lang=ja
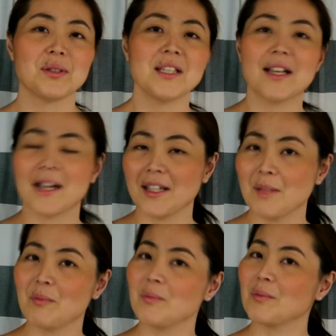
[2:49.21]
除機かけ
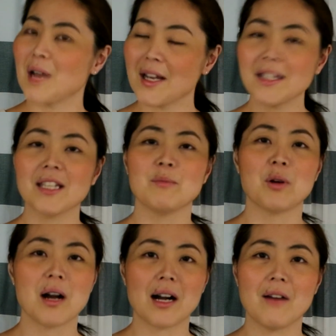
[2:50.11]
たにも
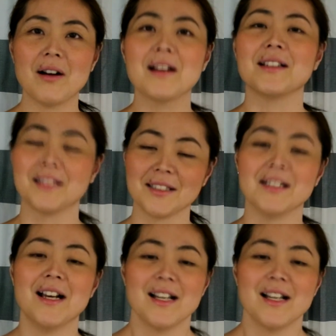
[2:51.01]
かかわらず、